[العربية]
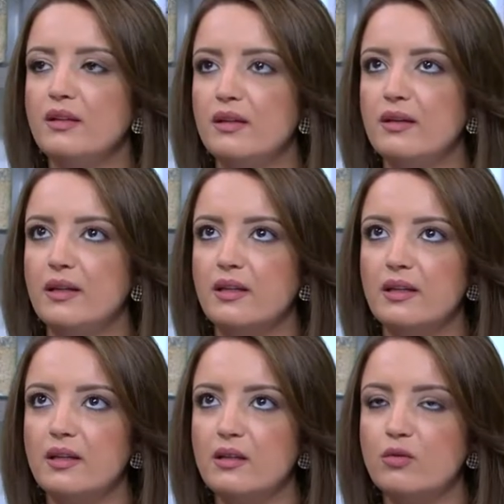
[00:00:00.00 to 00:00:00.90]

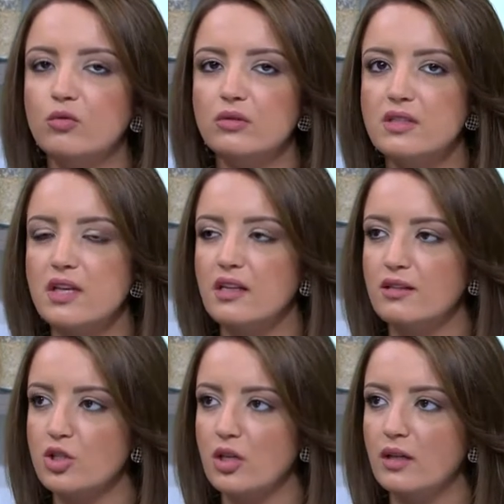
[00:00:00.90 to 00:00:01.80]
يعني تكون رسالة
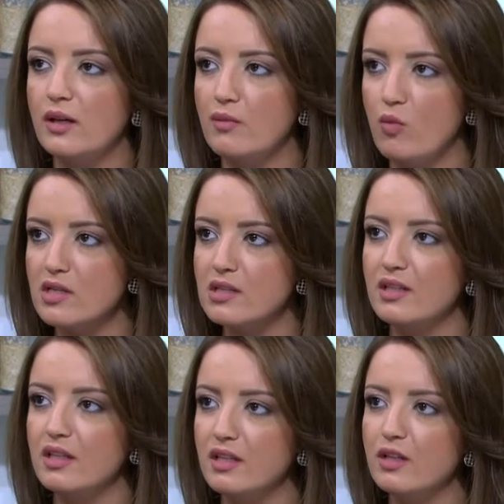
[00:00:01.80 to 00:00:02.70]
الشهر الكريم واصلة
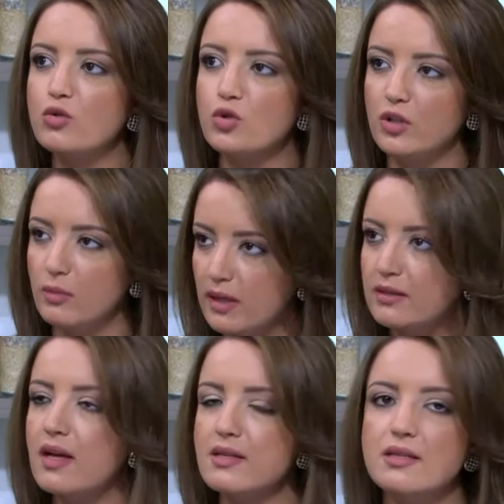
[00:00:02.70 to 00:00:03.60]
اللي هي أنك تشعري مع طبعًا.
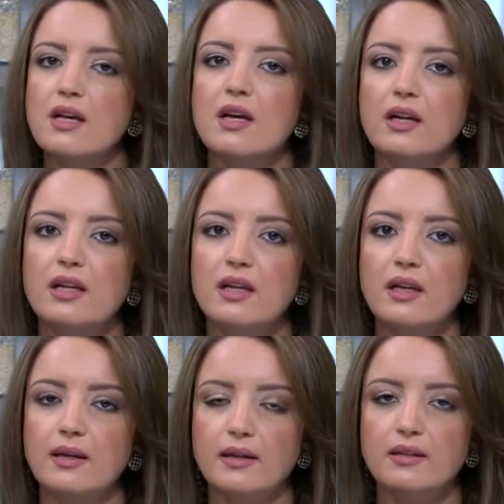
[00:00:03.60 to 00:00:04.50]
الناس
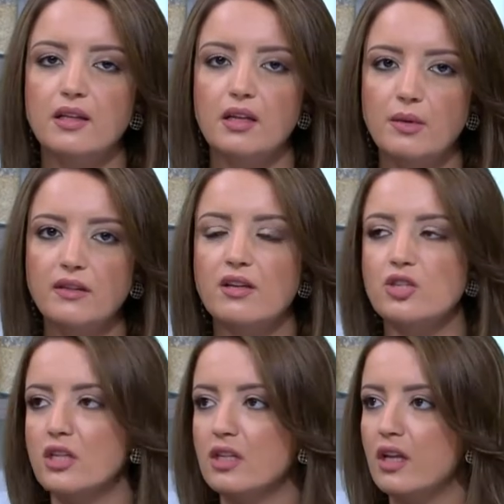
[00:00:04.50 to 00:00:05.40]
يعني المحتاجين